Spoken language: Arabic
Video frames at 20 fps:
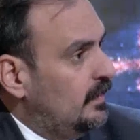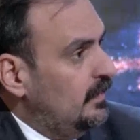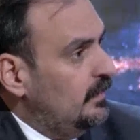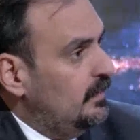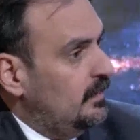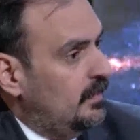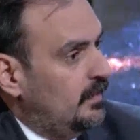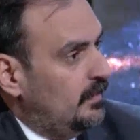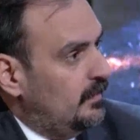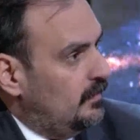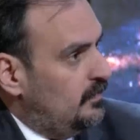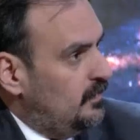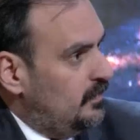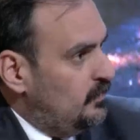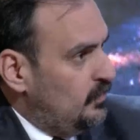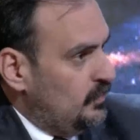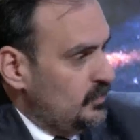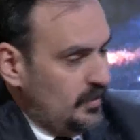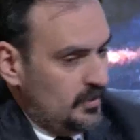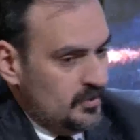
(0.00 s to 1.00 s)
احنا
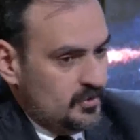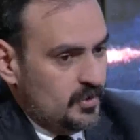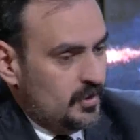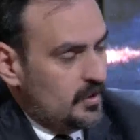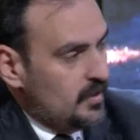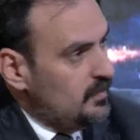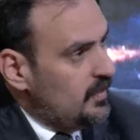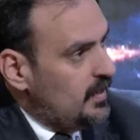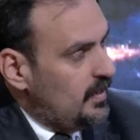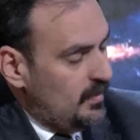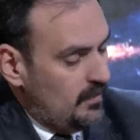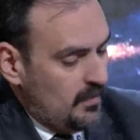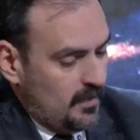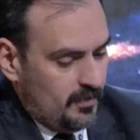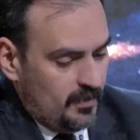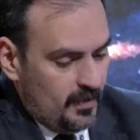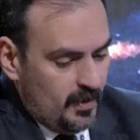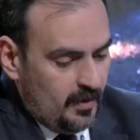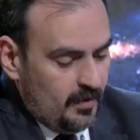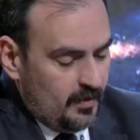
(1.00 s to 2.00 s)
حكينا بها
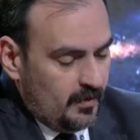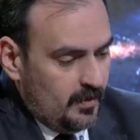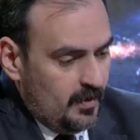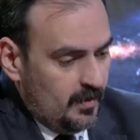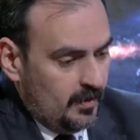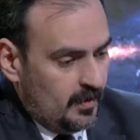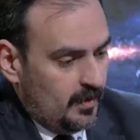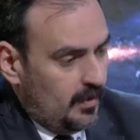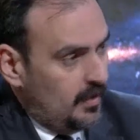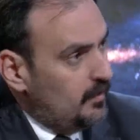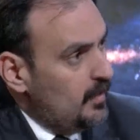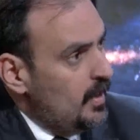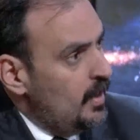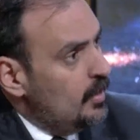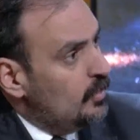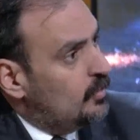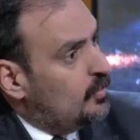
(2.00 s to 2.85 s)
اثناء الكلام